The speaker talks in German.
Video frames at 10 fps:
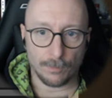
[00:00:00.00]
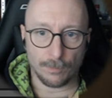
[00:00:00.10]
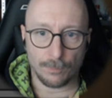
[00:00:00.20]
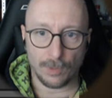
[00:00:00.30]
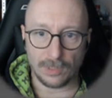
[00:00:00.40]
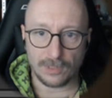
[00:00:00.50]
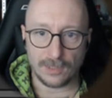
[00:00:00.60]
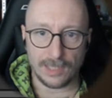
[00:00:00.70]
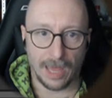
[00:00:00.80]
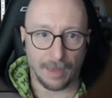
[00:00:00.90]
Press
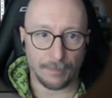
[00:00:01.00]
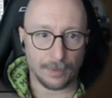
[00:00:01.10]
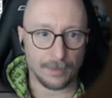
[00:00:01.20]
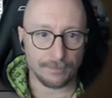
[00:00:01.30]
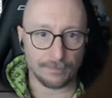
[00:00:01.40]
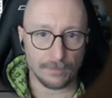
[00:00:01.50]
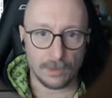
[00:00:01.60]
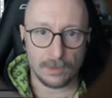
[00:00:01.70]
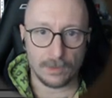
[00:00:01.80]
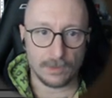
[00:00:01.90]
Tab.
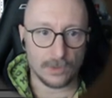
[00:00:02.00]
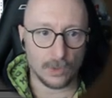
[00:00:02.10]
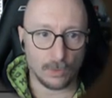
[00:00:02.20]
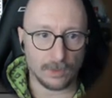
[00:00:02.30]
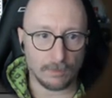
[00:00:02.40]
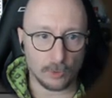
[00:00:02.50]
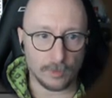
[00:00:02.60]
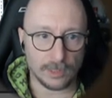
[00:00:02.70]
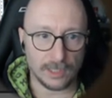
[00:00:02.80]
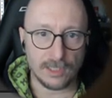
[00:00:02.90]
So, hier haben wir schon mal
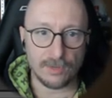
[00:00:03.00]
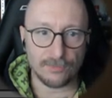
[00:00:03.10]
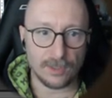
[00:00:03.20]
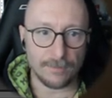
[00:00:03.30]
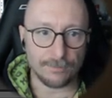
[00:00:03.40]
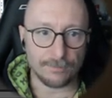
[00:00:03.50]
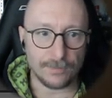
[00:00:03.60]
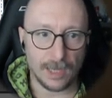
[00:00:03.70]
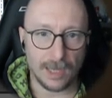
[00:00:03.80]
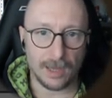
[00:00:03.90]
die Knifte.
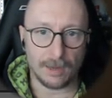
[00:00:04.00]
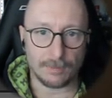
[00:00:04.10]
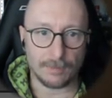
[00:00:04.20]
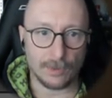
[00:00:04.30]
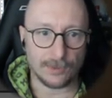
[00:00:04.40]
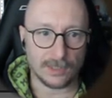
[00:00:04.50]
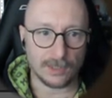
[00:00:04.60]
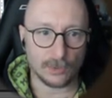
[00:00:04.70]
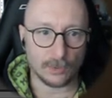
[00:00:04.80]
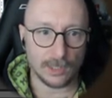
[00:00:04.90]
Ah, mit Maustaste
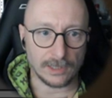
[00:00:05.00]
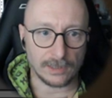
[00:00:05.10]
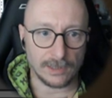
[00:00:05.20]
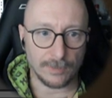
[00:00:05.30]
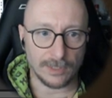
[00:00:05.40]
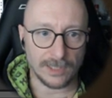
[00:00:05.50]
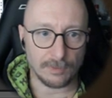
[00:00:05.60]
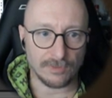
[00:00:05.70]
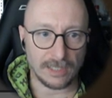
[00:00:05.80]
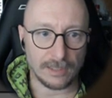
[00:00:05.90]
gedrückt halten kann man das hier
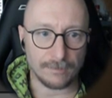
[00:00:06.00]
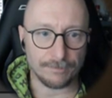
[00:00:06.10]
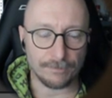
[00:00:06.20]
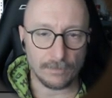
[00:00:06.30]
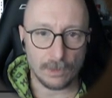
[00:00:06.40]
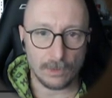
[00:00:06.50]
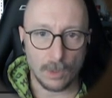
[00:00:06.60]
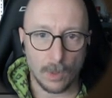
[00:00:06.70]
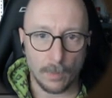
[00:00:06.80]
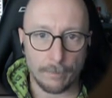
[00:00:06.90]
bewegen.
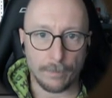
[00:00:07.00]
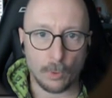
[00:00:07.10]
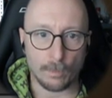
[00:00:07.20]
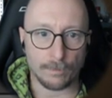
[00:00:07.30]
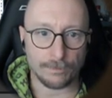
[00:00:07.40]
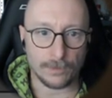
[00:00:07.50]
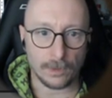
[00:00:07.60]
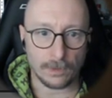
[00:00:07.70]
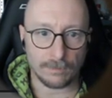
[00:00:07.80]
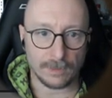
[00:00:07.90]
Boom.
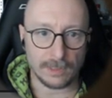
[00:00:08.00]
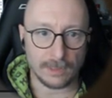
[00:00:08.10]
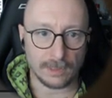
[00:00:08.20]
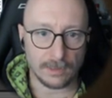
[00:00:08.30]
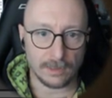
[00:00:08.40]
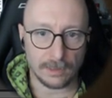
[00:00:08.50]
Was ist das?